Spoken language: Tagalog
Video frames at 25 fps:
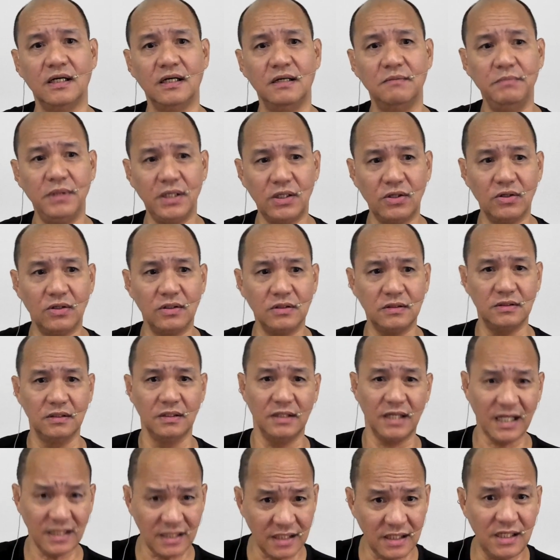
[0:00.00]
Because,
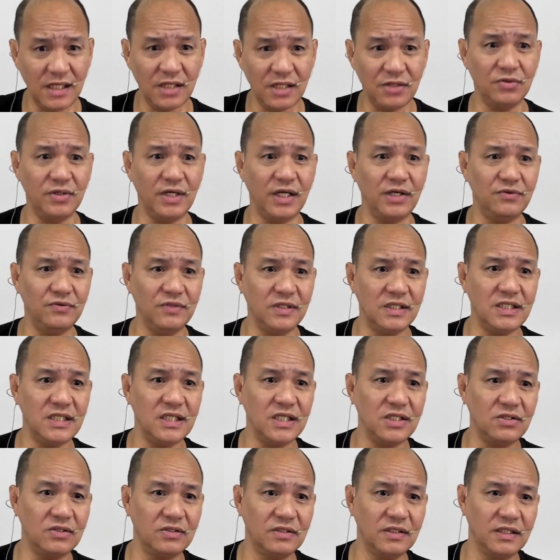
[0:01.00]
andi dito na yung
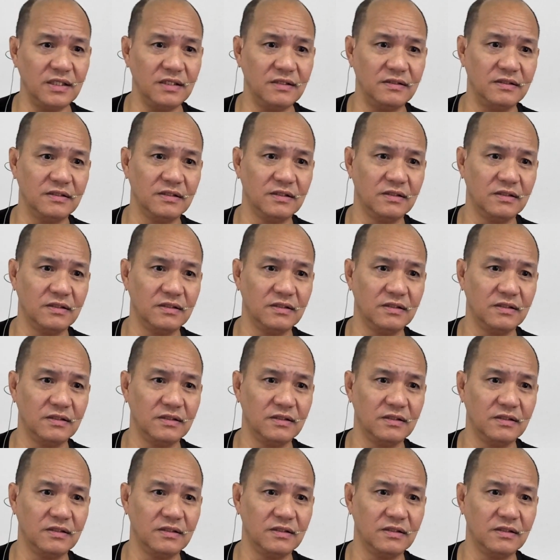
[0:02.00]
decision eh.